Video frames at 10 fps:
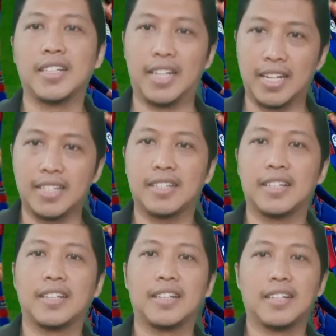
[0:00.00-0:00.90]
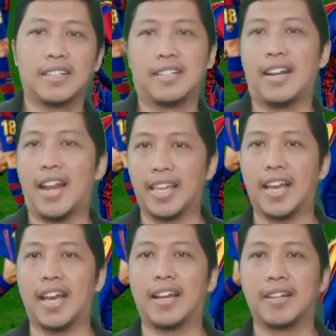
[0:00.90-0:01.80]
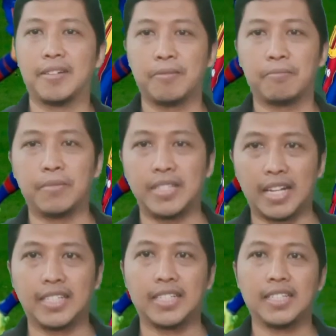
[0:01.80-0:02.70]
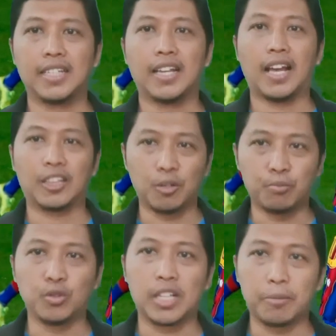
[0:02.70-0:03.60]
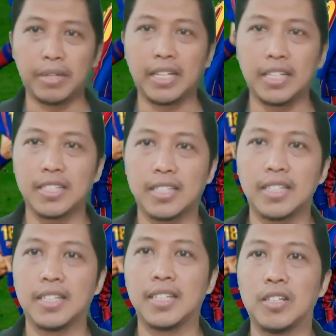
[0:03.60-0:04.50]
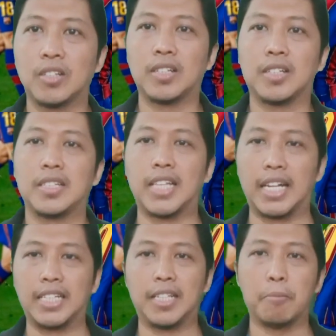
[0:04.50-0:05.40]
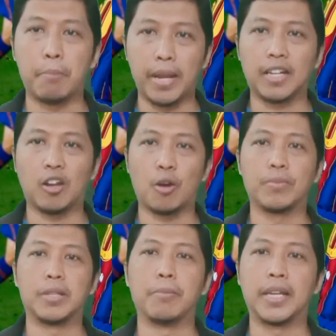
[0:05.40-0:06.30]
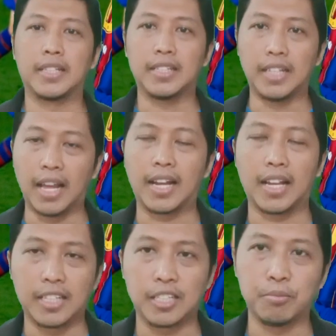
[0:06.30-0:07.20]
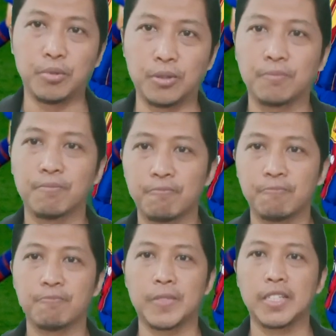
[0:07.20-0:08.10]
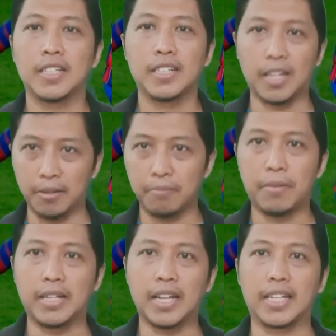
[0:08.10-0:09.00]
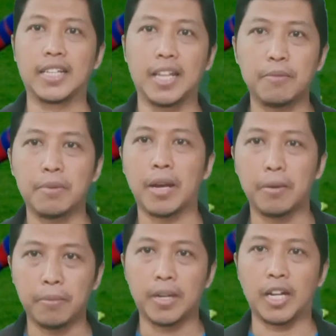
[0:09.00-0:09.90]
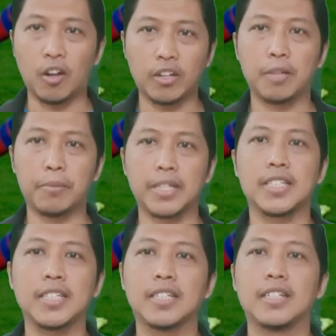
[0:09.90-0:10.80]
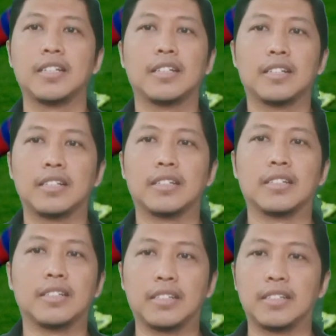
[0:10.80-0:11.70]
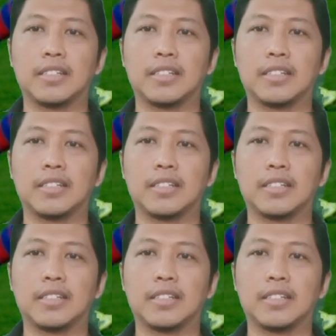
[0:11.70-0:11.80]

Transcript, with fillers: dan layak menjadi ataupun terpilih jadi man of the match di laga tersebut dan pada akhirnya memang Lionel Messi uh,